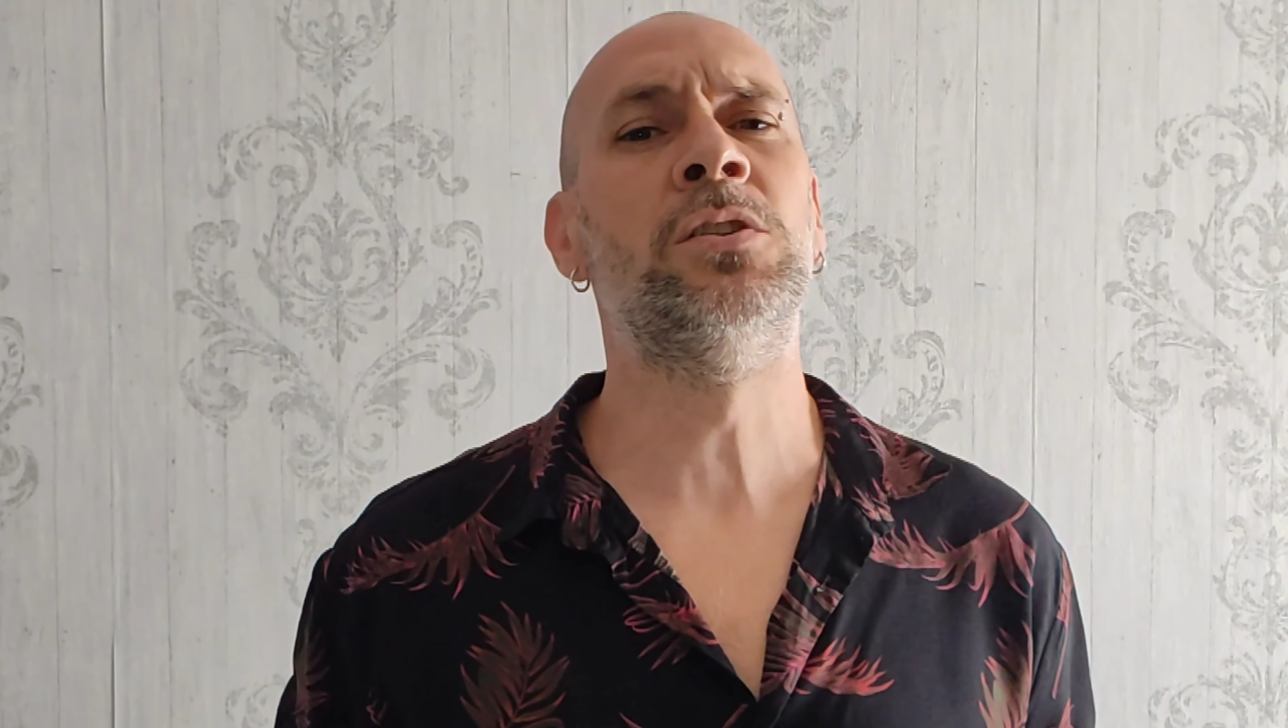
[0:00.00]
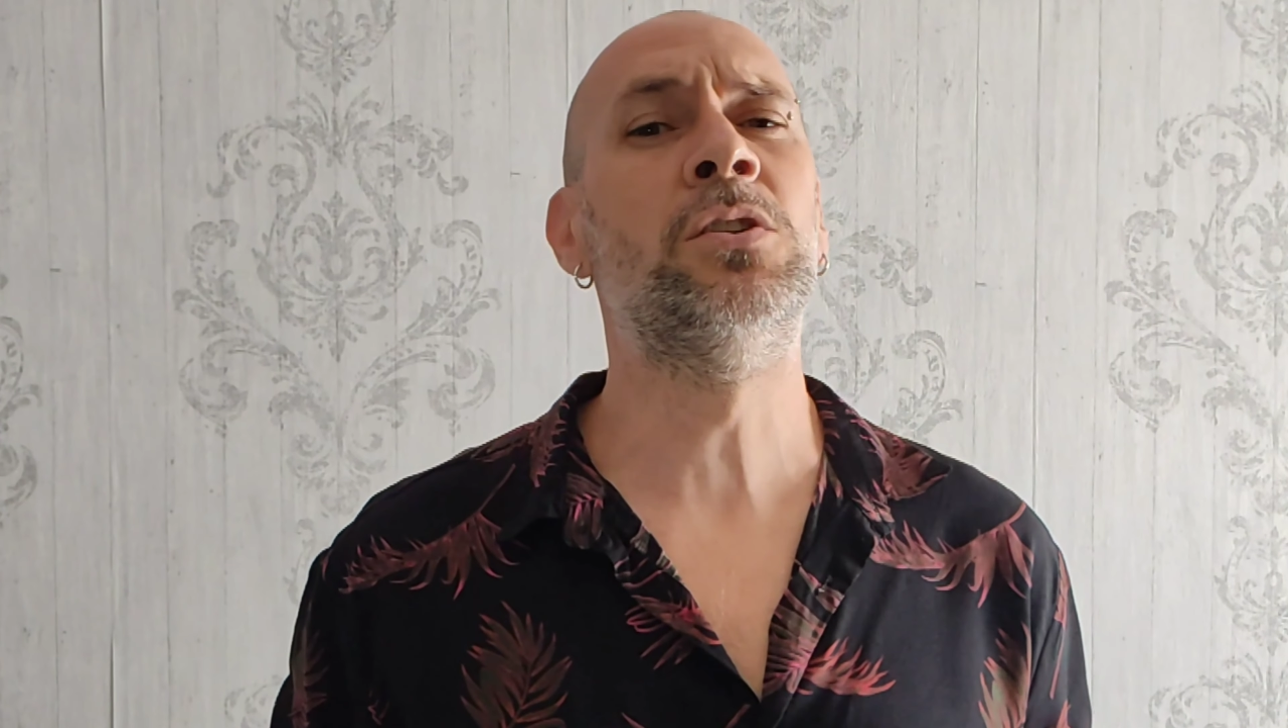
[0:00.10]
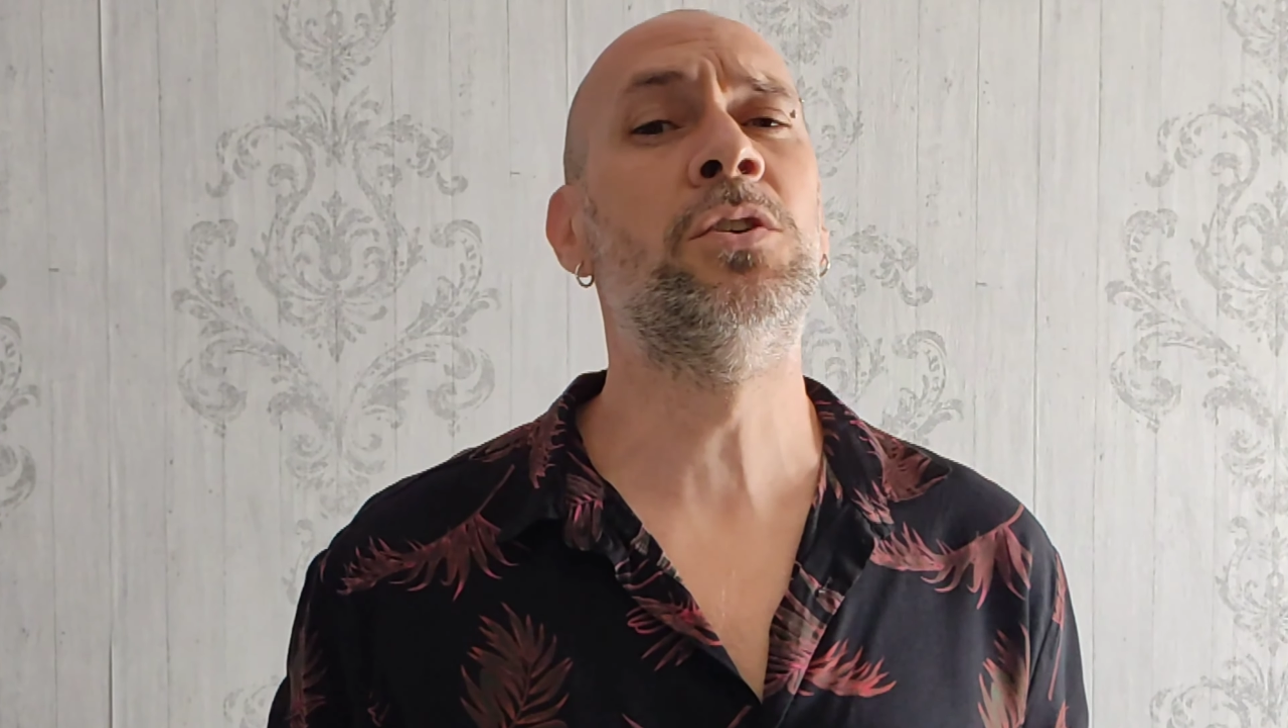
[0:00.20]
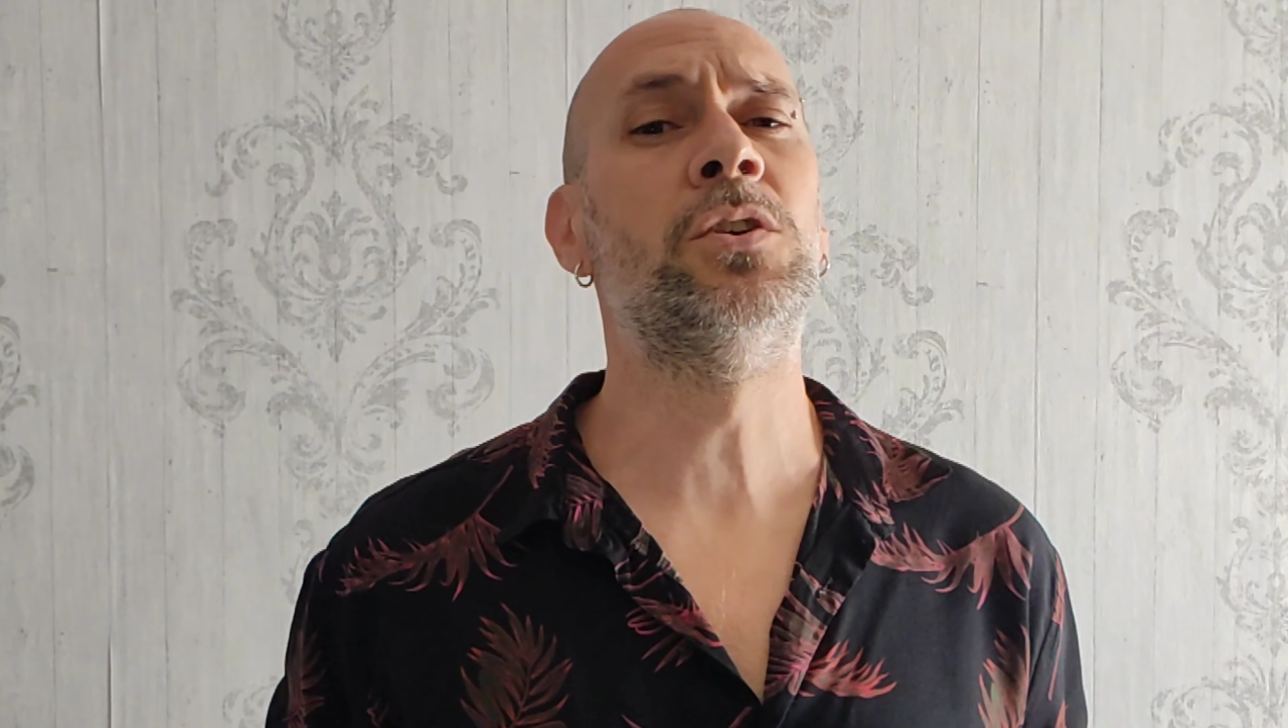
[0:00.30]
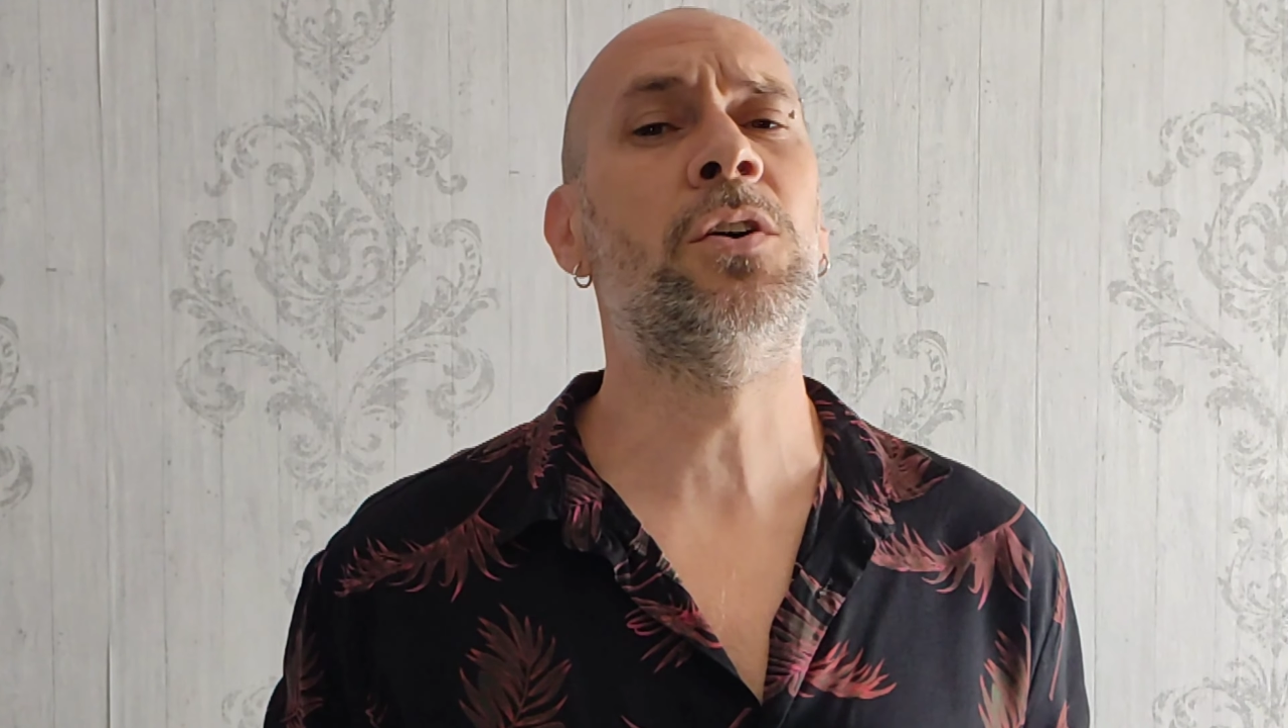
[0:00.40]

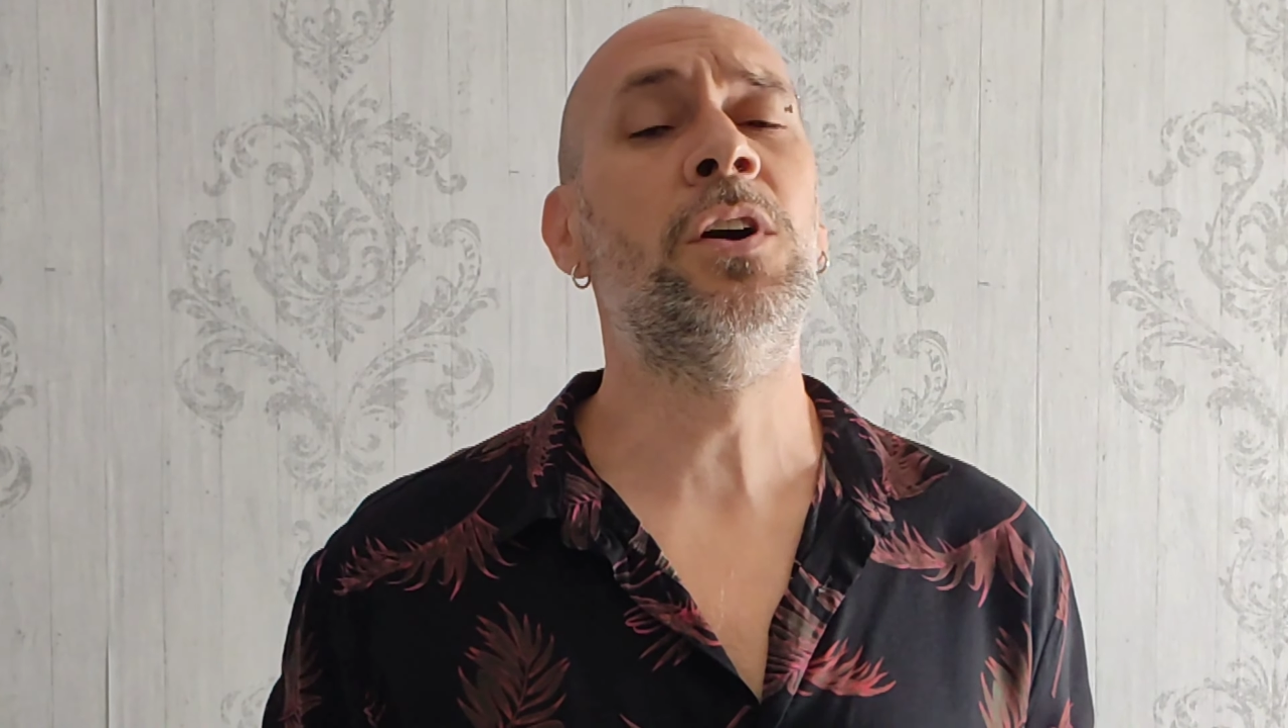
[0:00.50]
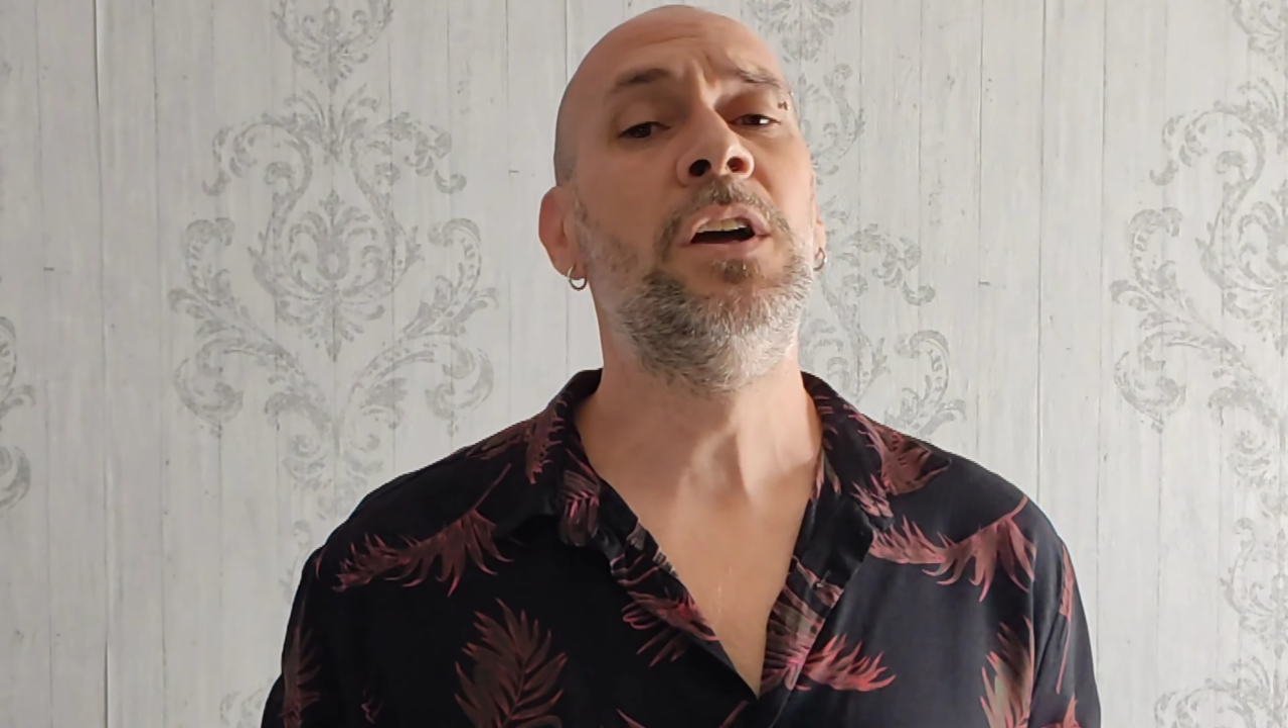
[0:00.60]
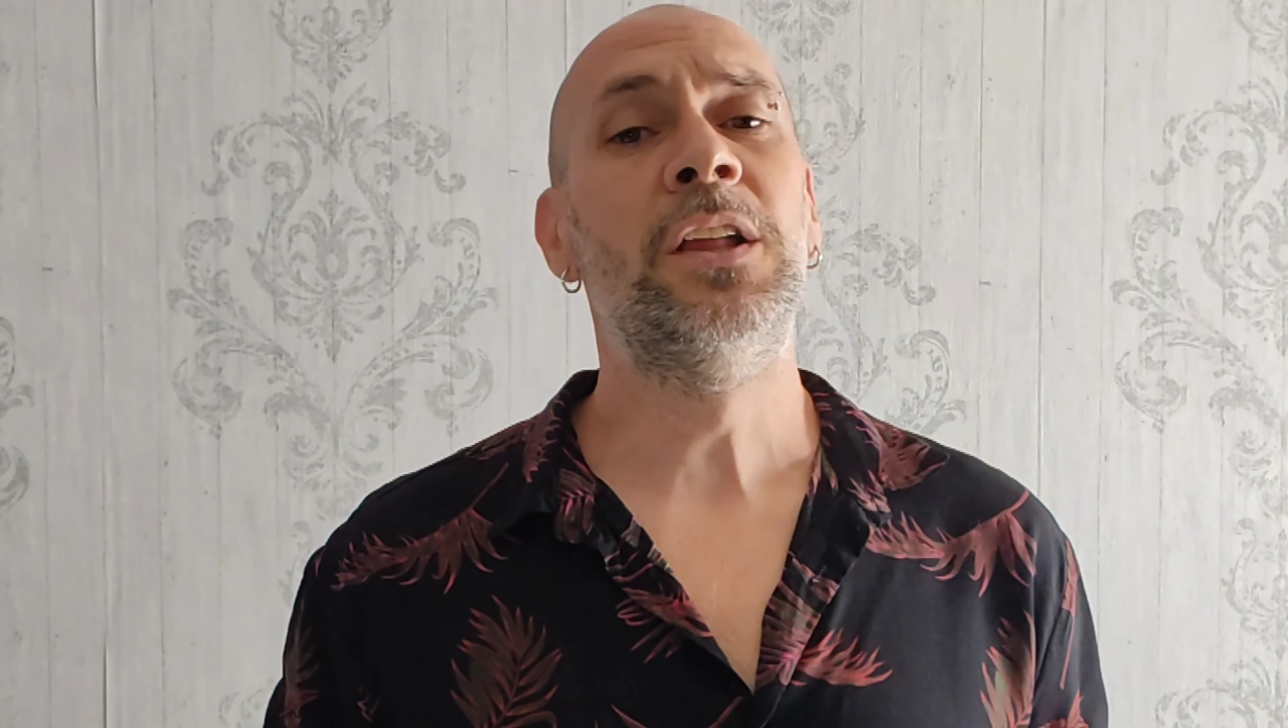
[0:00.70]
icono